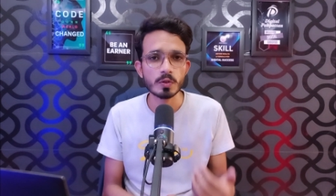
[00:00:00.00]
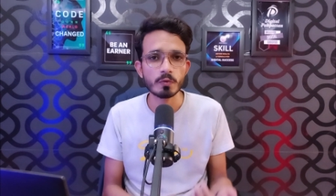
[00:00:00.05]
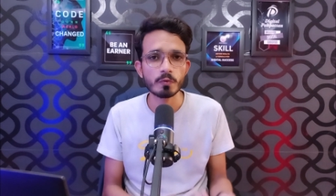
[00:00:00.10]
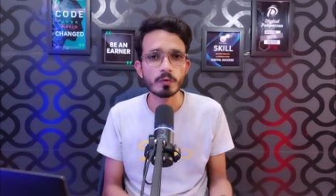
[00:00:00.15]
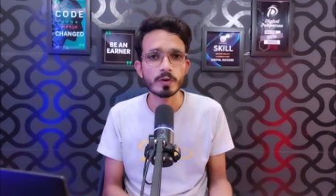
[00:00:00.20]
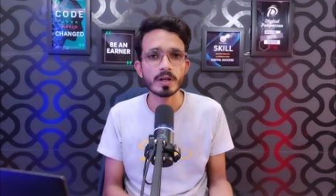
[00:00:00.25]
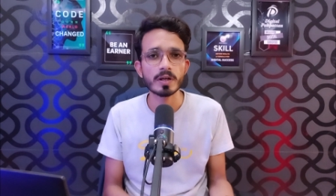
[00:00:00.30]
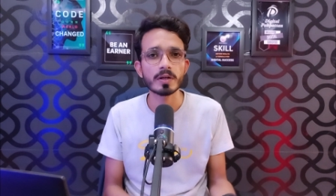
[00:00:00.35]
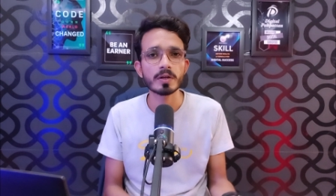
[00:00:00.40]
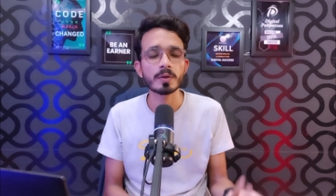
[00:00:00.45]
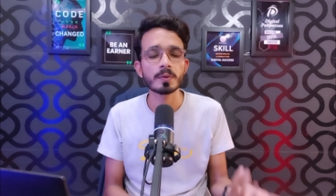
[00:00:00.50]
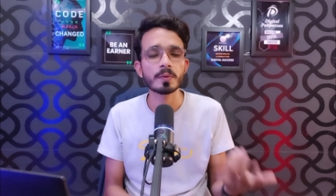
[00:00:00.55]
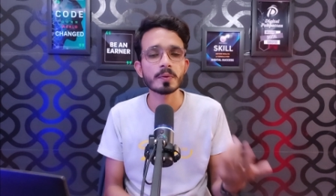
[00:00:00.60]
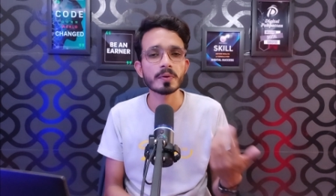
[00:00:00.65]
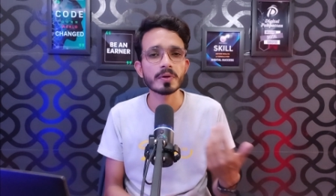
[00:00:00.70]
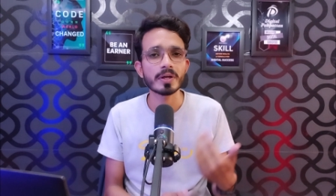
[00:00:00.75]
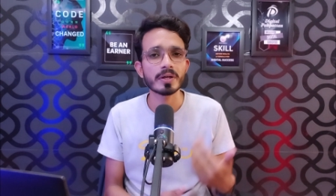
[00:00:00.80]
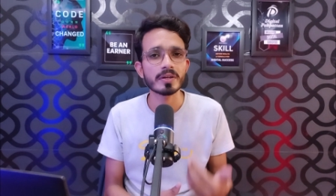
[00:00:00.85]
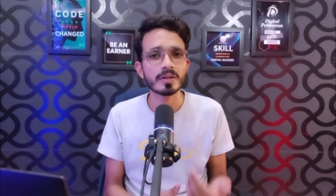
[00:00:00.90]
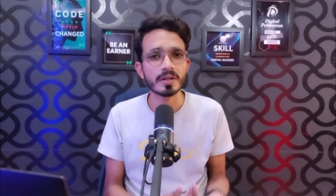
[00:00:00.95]
फ्रेंडली
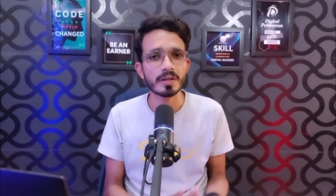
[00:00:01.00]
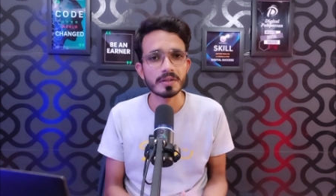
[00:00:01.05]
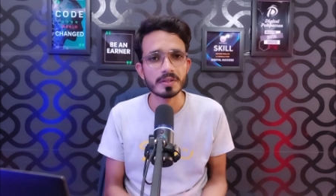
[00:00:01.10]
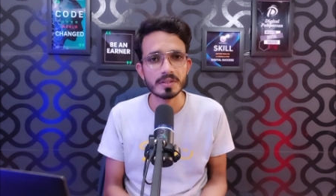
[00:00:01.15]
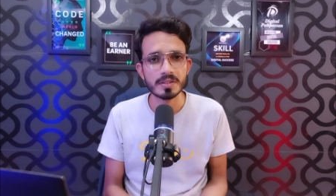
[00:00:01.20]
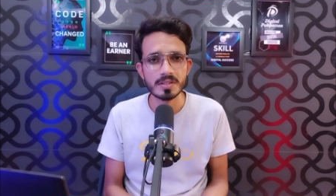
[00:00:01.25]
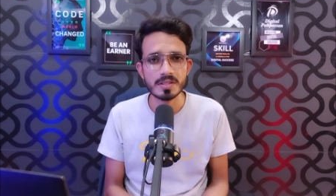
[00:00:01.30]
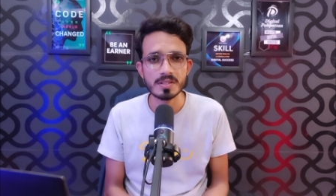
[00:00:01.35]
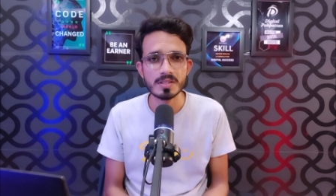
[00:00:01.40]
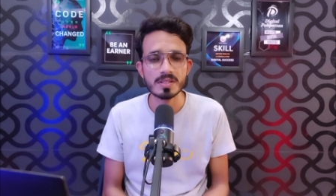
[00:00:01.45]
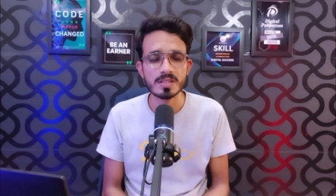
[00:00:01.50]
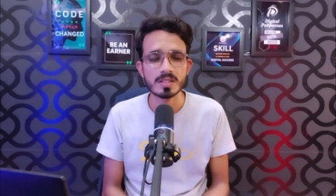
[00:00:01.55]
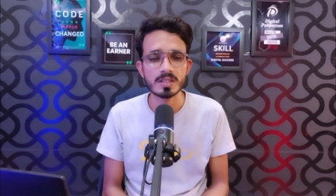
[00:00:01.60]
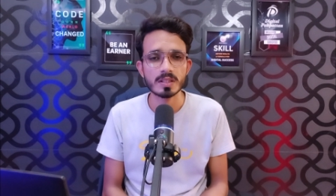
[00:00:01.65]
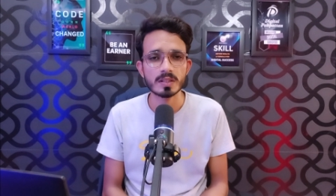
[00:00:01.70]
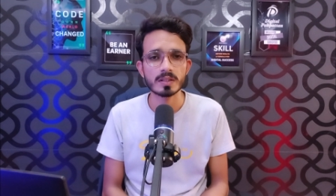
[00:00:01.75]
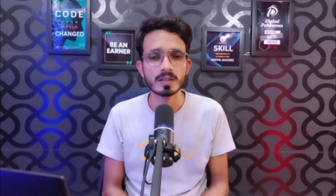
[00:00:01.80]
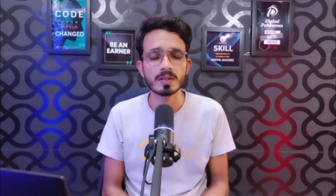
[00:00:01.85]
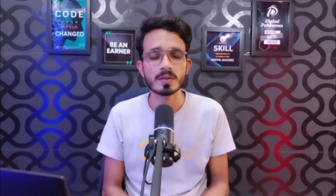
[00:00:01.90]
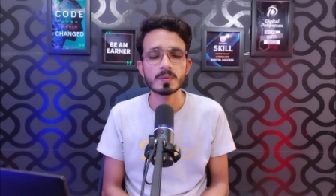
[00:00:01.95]
कंटेंट राइटिंग की दे
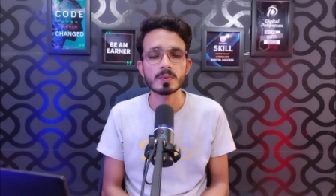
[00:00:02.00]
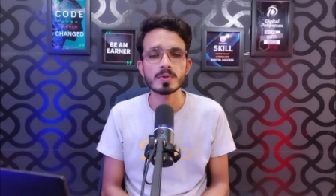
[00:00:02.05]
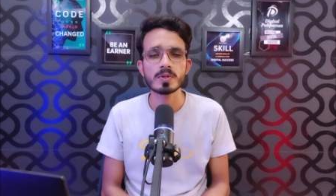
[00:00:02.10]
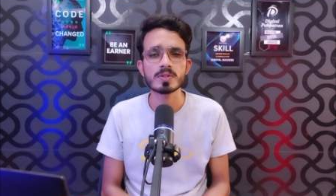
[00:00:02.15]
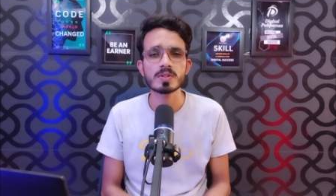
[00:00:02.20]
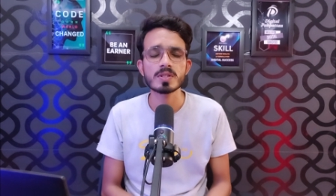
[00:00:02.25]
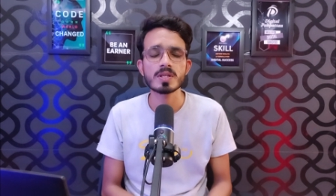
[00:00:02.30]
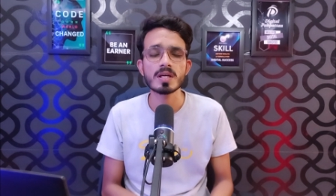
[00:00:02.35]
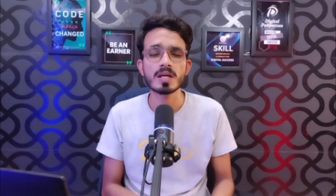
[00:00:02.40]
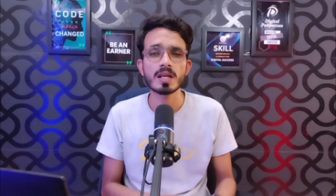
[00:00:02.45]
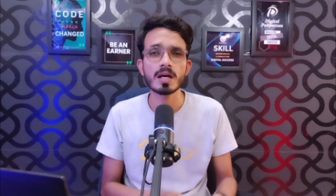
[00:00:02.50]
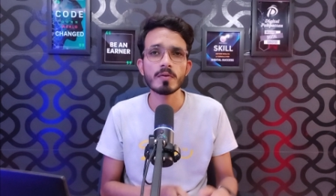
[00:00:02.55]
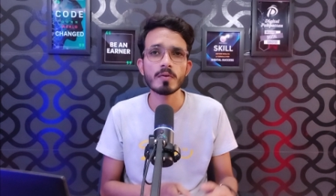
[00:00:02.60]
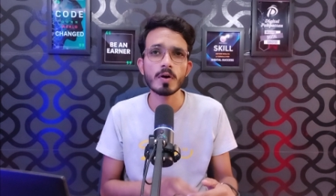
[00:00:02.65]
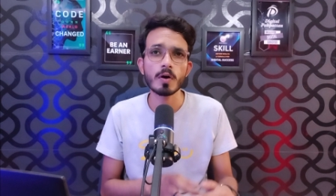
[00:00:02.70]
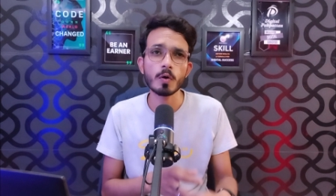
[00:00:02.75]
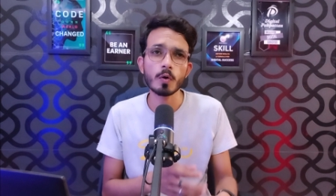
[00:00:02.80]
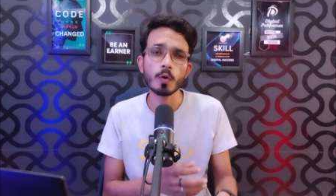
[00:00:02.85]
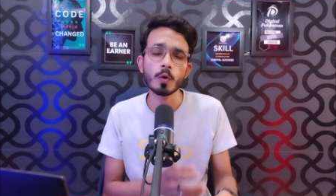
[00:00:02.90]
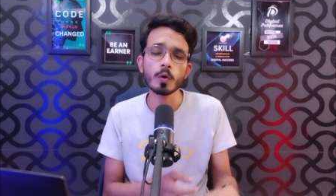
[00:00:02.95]
सकते हैं इसके अलावा
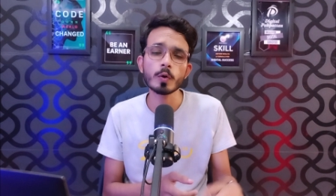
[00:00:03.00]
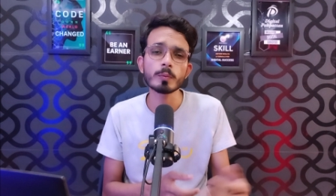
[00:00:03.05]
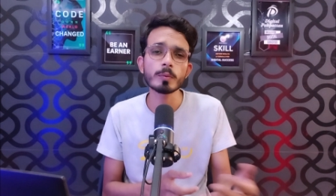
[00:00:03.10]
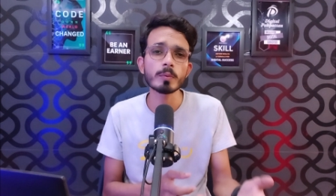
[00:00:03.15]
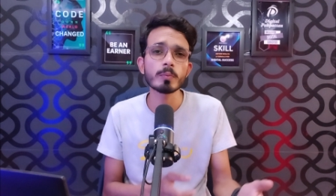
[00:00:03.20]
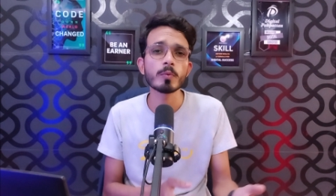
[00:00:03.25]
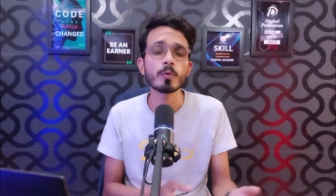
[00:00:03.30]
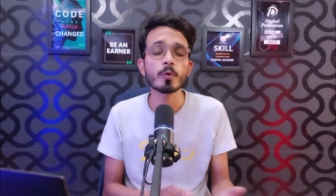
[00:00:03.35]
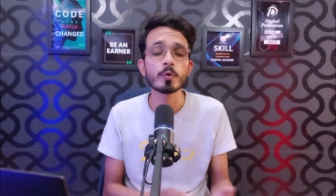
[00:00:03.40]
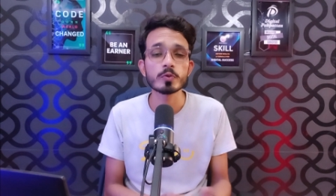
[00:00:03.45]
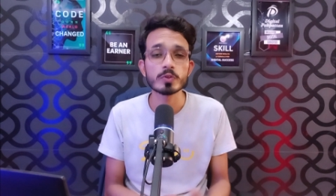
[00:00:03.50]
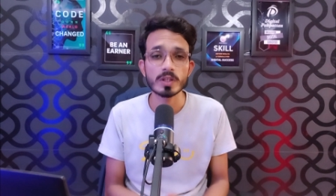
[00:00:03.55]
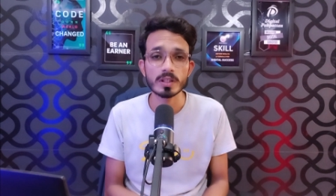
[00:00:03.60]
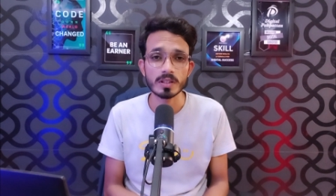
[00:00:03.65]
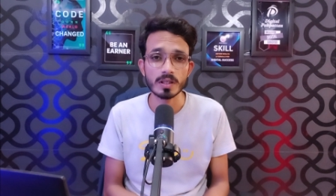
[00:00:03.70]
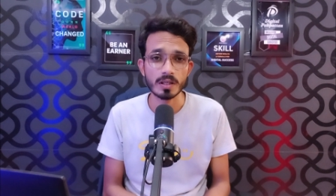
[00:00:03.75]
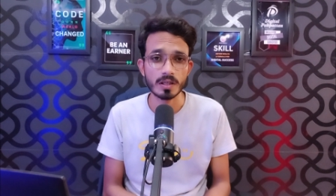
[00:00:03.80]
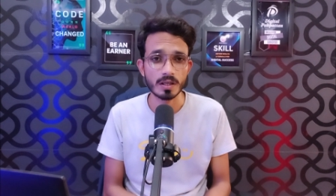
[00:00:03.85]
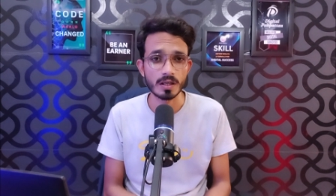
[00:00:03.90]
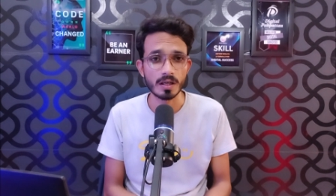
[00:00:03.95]
और भी बहुत ज़्यादा
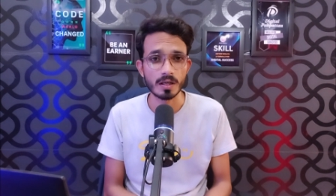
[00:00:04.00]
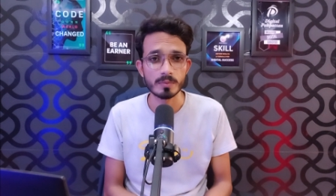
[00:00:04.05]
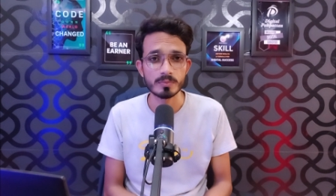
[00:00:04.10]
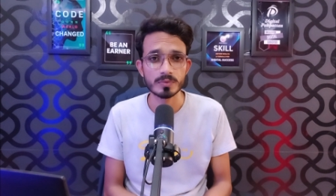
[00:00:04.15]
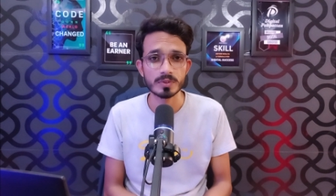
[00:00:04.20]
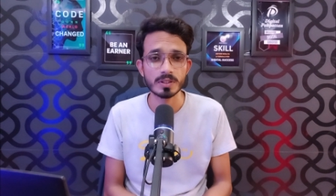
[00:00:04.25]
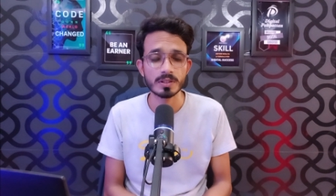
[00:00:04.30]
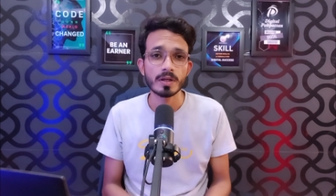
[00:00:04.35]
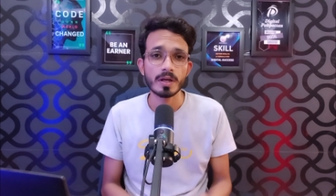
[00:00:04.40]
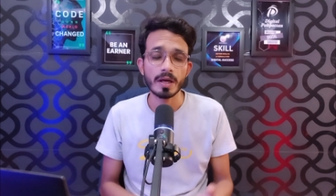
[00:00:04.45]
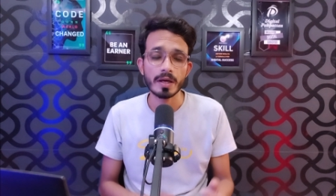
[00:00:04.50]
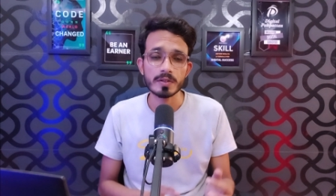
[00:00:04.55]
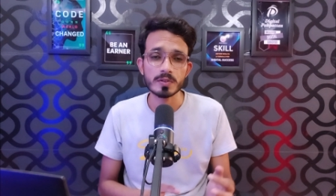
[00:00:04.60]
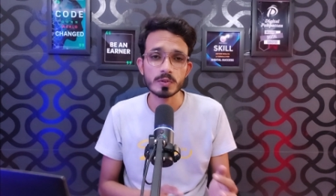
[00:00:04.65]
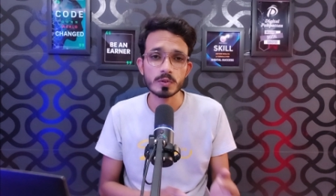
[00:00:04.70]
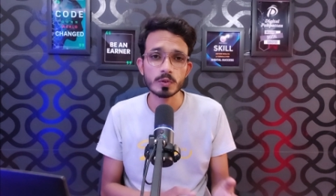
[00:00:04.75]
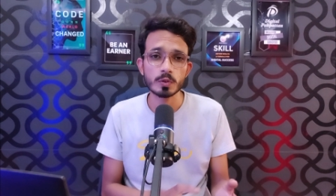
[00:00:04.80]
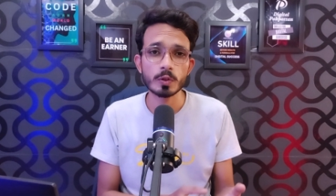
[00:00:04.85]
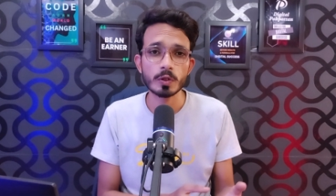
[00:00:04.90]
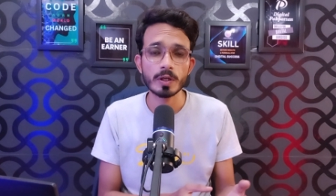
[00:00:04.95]
काम्स हैं एस
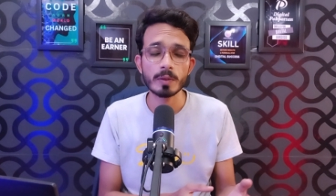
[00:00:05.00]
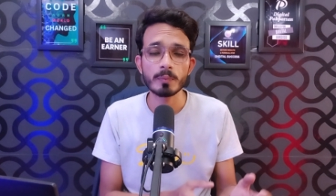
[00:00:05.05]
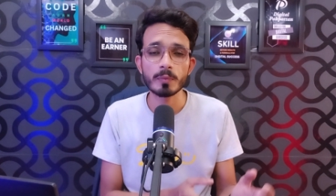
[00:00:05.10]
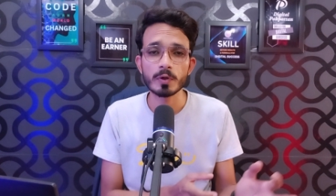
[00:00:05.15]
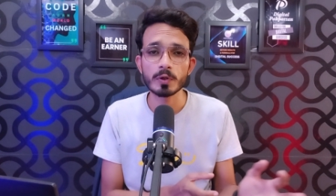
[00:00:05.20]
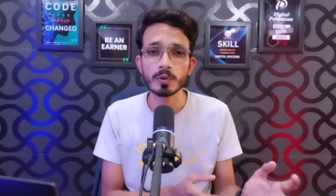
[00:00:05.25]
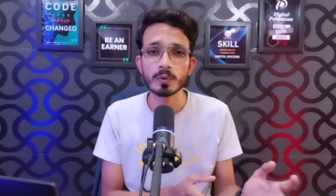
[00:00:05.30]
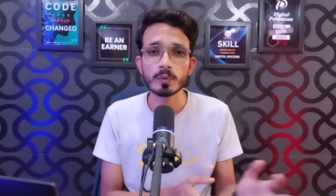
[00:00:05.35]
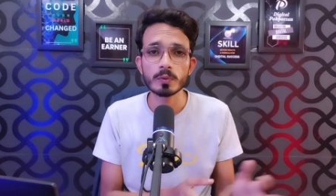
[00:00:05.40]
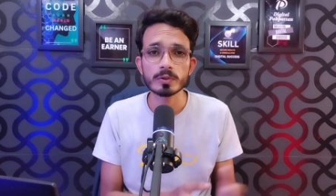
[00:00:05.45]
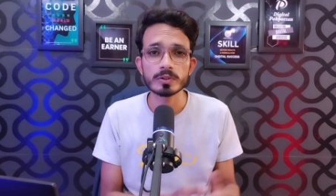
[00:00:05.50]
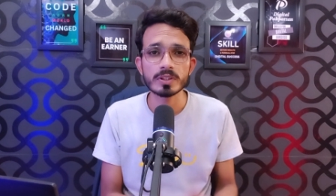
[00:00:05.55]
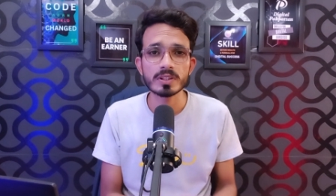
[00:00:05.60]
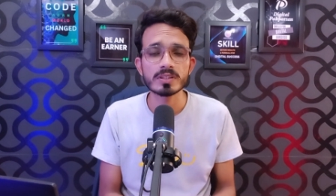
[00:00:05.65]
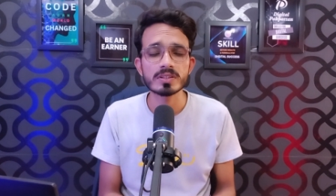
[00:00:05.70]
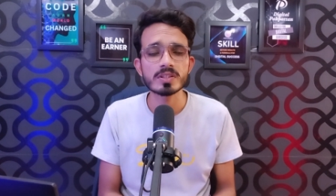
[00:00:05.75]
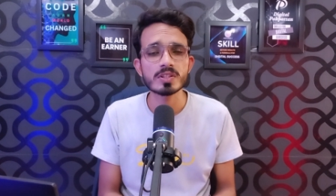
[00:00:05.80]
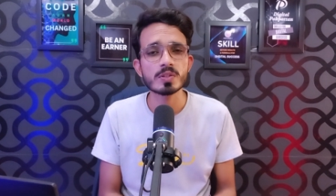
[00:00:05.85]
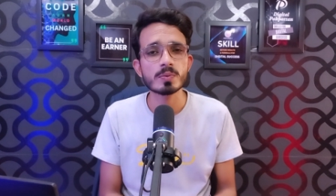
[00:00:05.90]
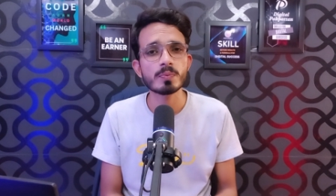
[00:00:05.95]
e के मॉड्यूल्स हैं
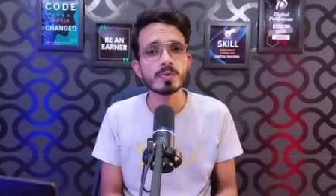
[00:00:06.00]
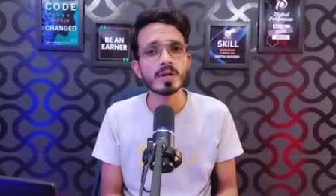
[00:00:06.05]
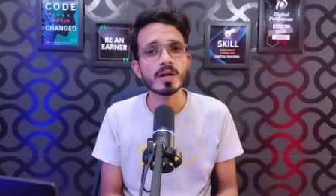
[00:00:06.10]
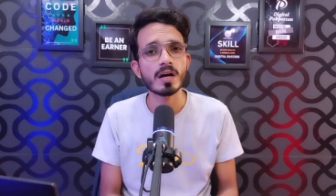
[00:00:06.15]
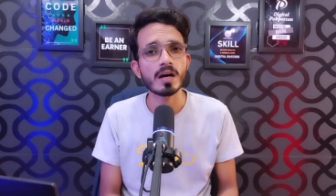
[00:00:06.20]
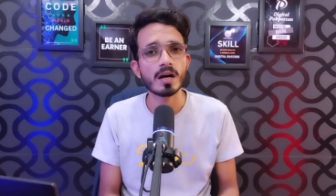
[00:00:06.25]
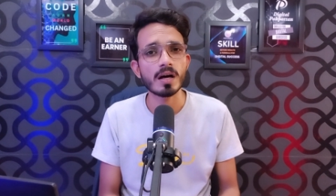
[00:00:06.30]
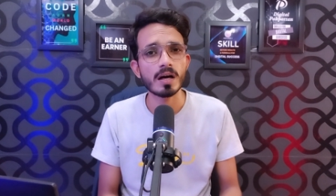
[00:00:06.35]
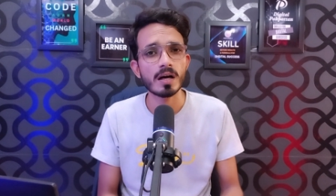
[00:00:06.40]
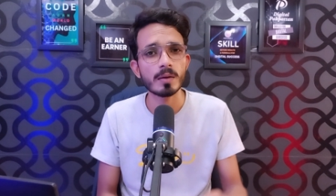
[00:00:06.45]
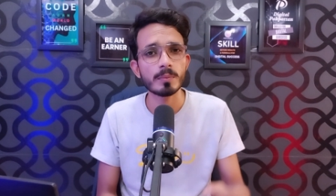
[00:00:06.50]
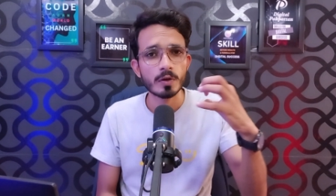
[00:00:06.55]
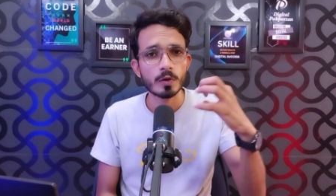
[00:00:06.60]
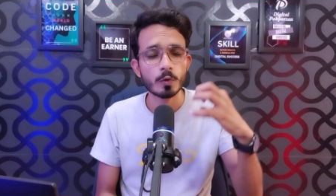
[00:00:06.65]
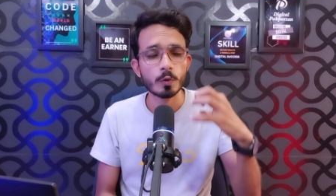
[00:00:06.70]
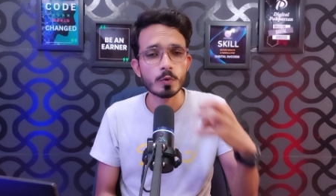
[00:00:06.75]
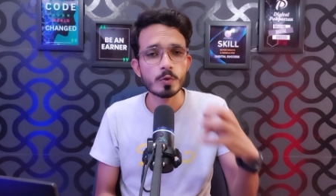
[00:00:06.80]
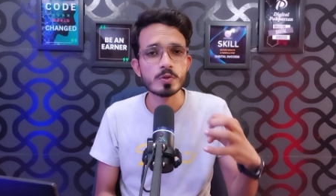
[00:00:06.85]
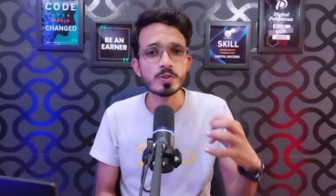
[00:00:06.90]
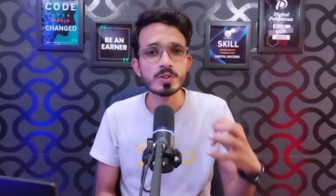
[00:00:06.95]
जिसमें आप कोर्स